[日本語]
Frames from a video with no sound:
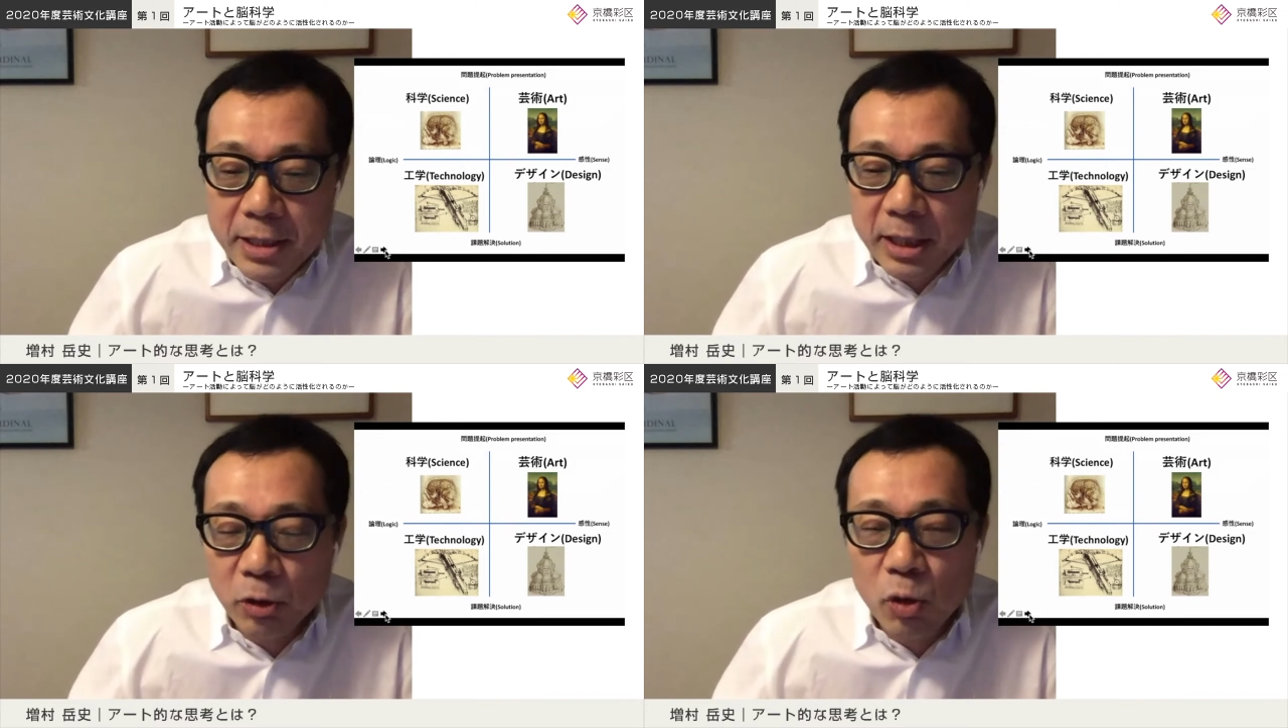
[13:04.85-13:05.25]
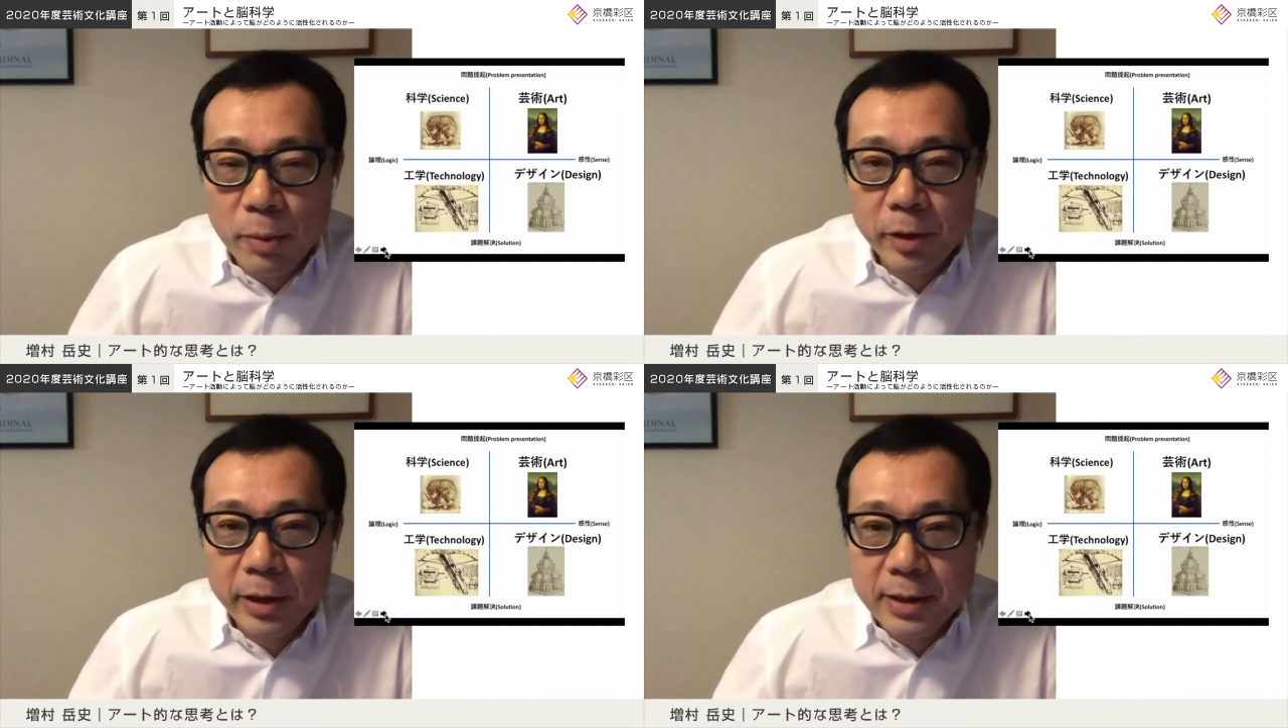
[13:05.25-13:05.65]
ザの微笑
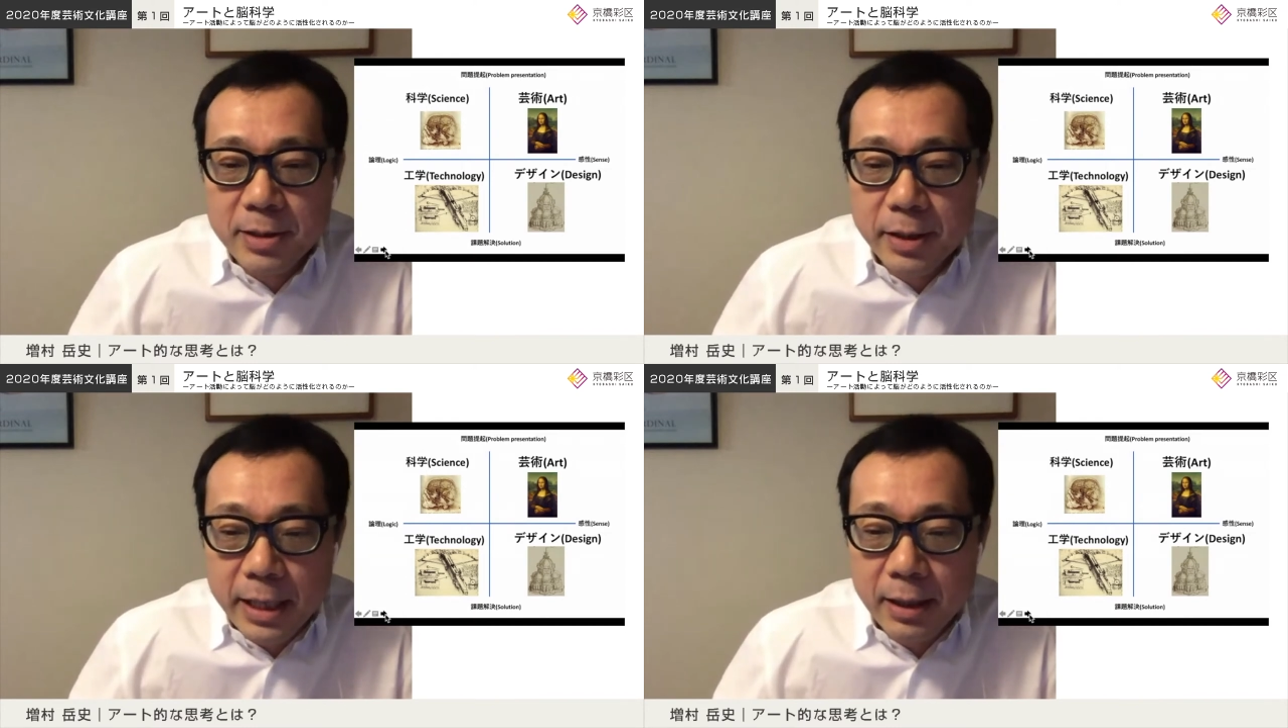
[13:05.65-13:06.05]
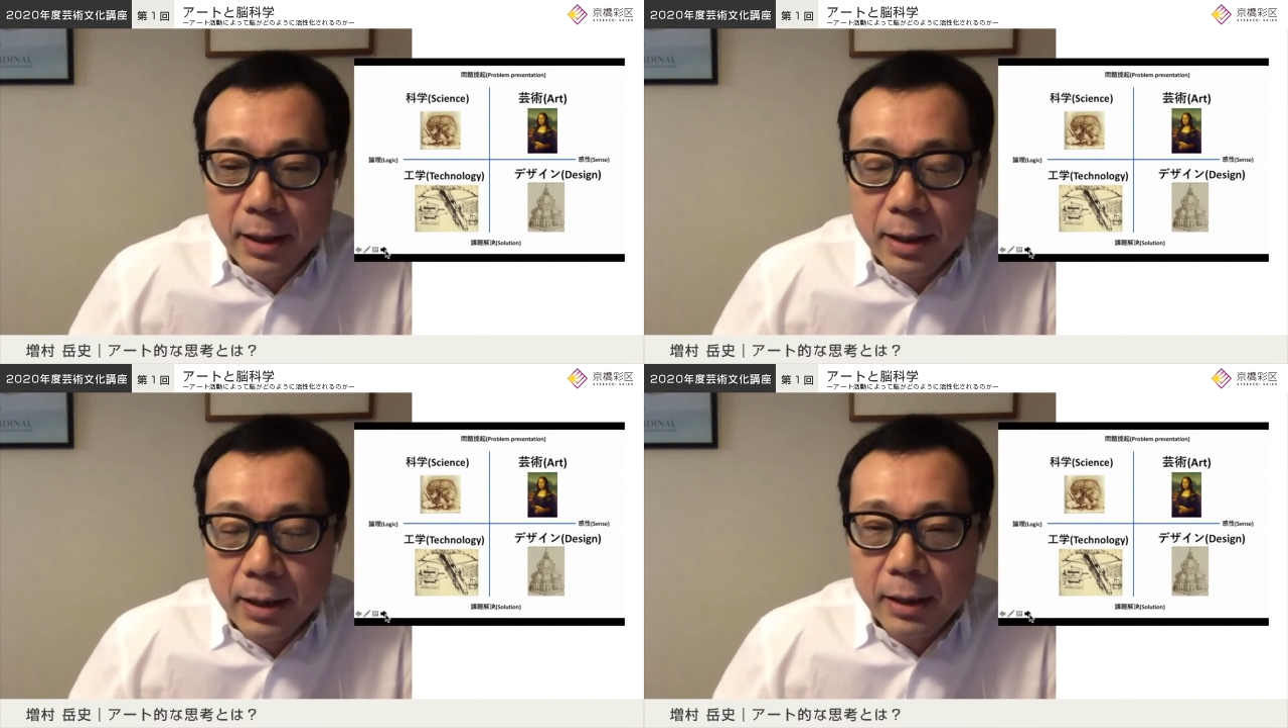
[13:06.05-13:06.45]
みの絵ですね。
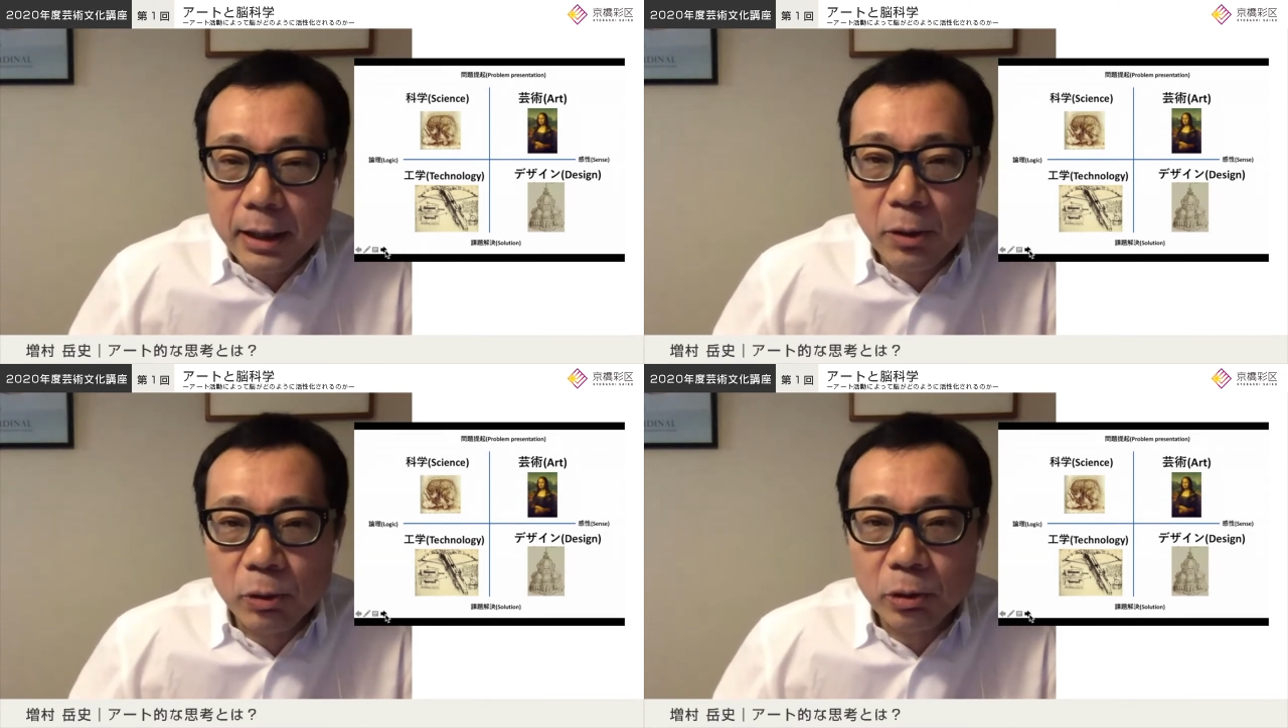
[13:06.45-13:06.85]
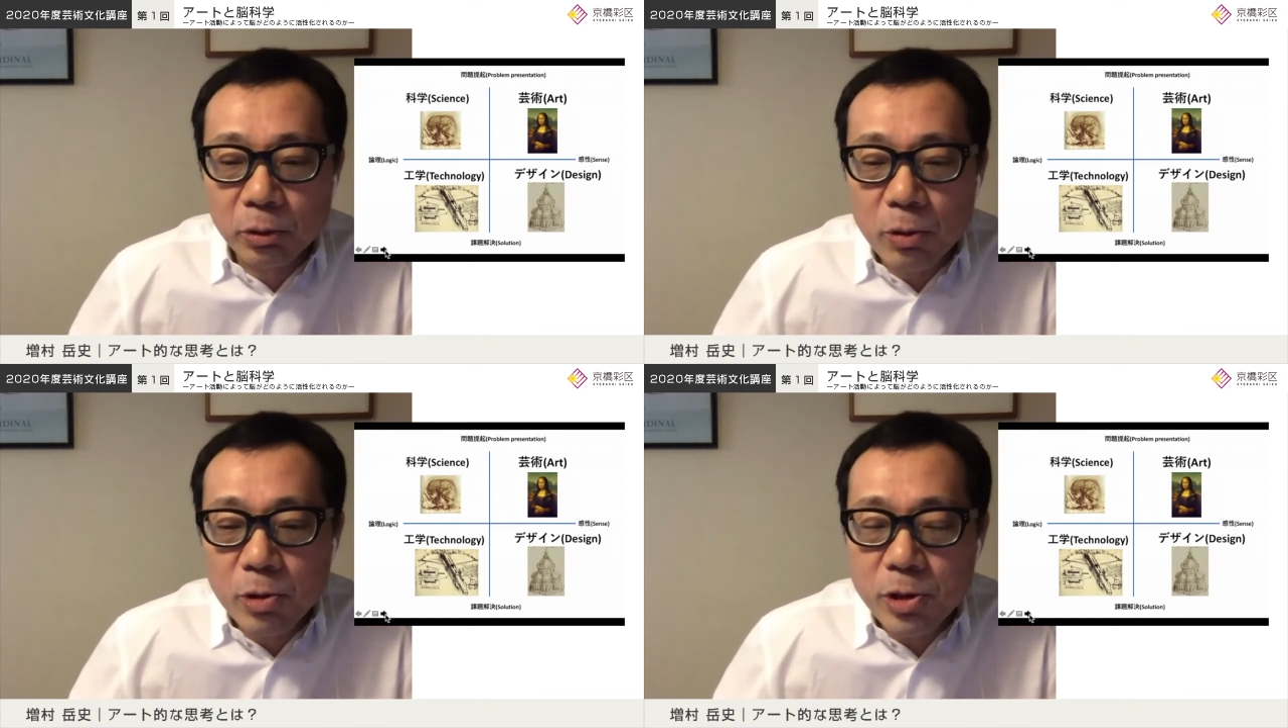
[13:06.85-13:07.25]
で、この
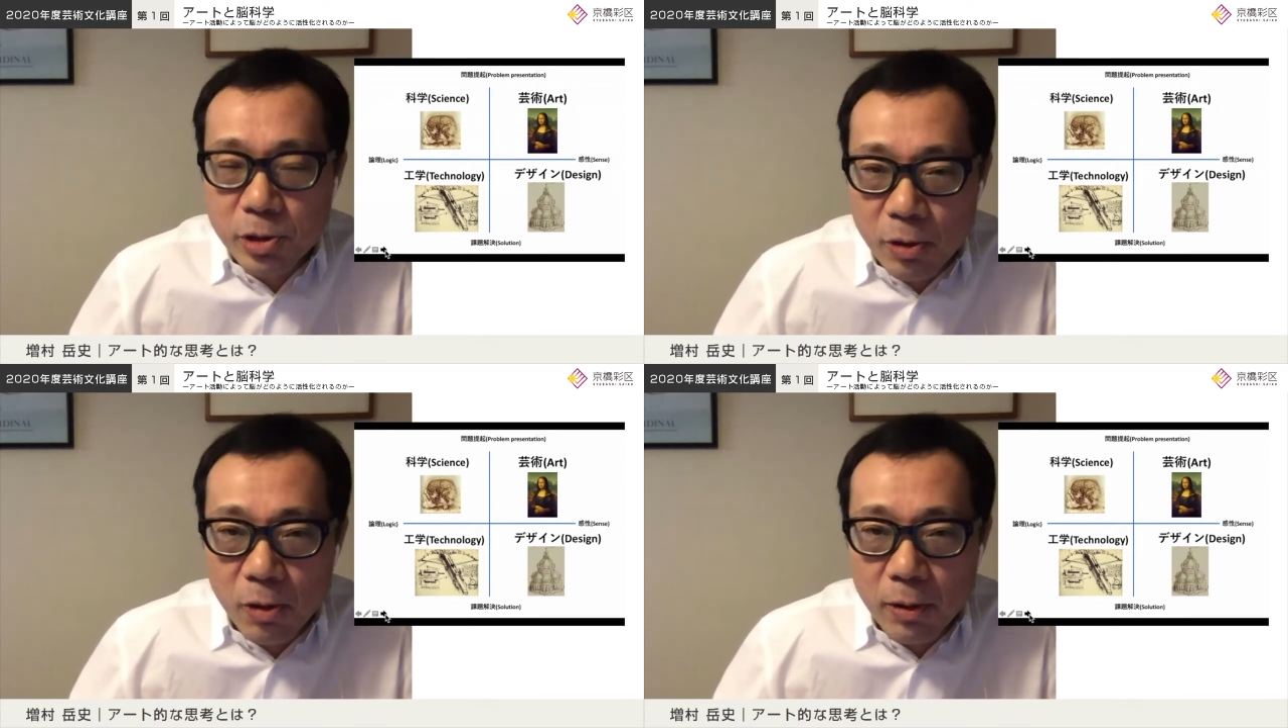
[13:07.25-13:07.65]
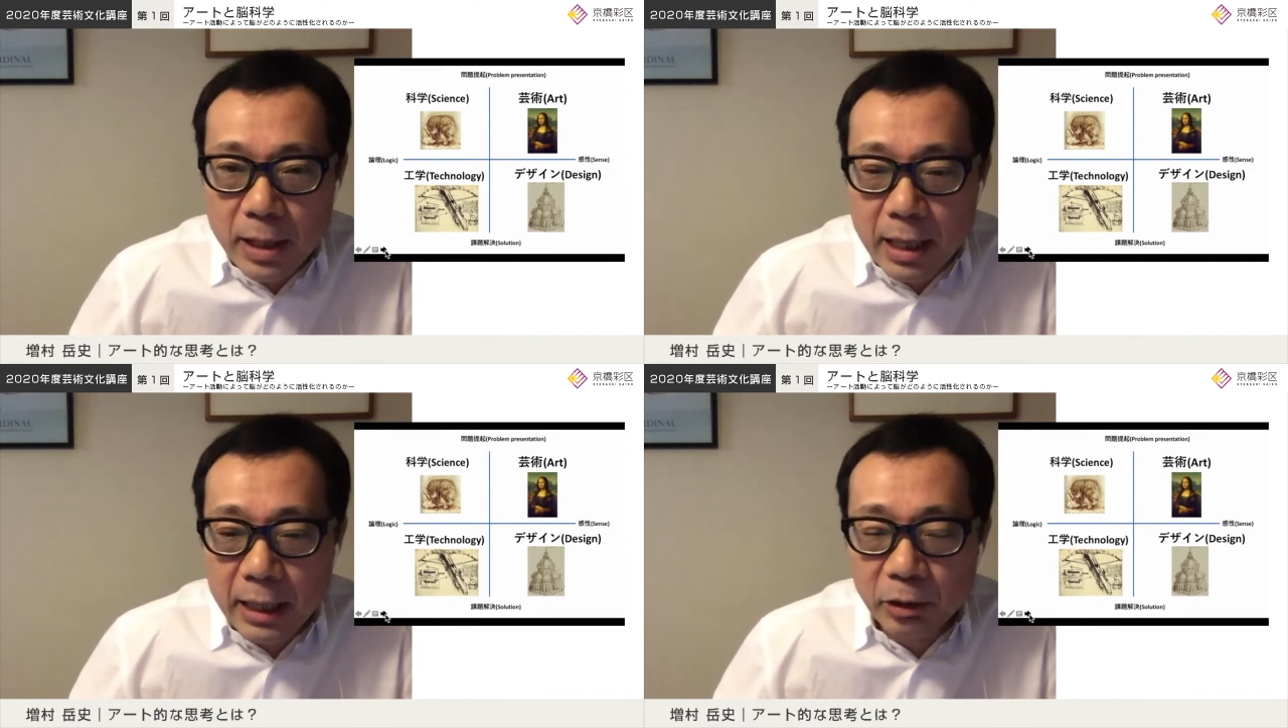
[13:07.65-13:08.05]
当時の
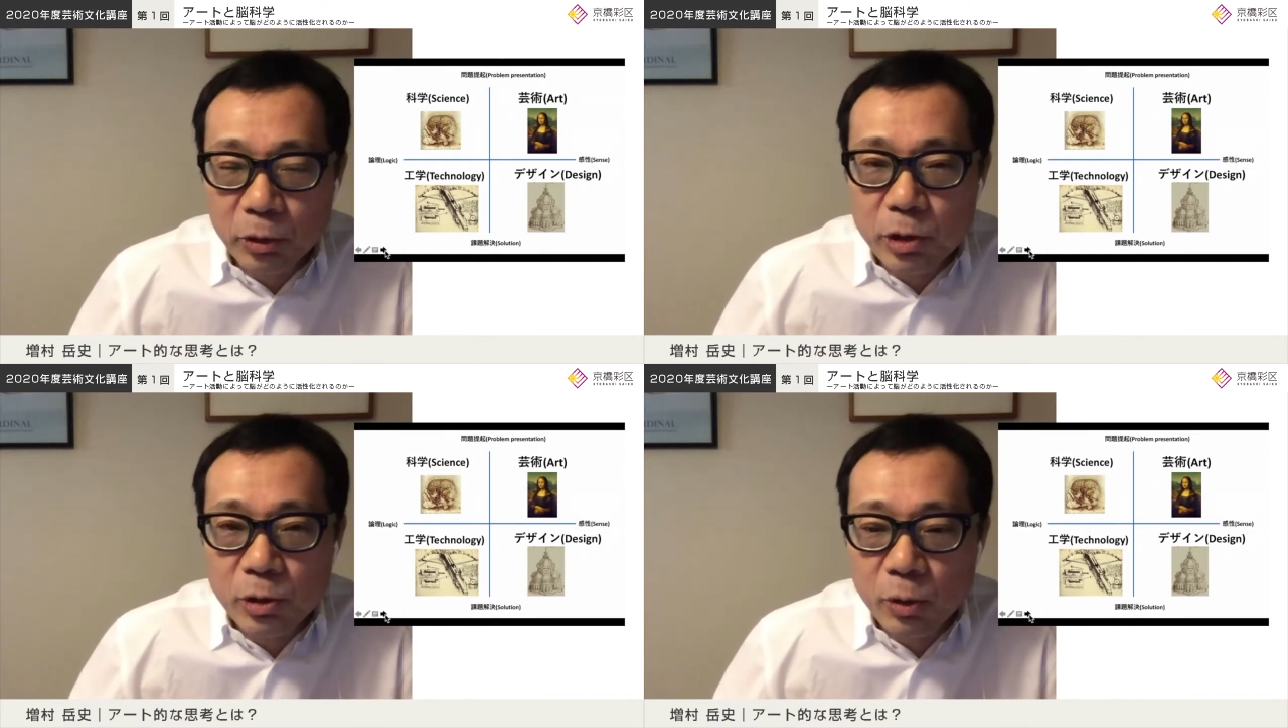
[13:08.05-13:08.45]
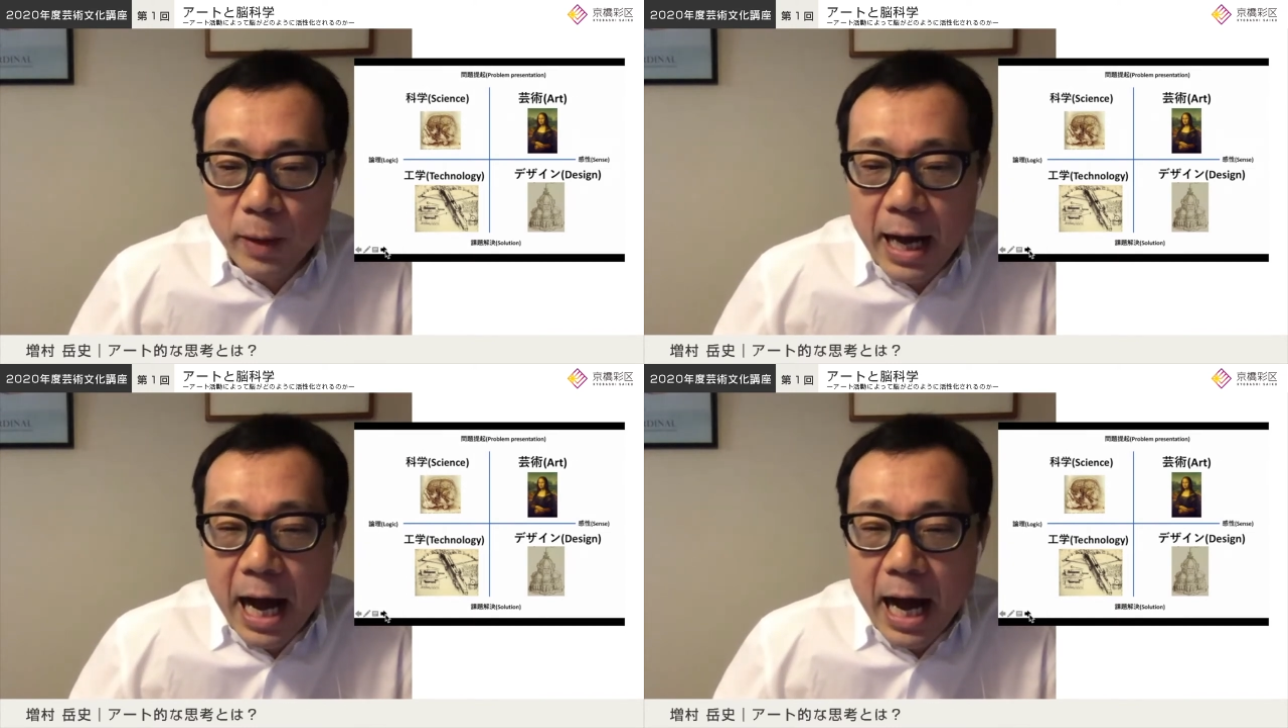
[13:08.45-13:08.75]
画家というのは、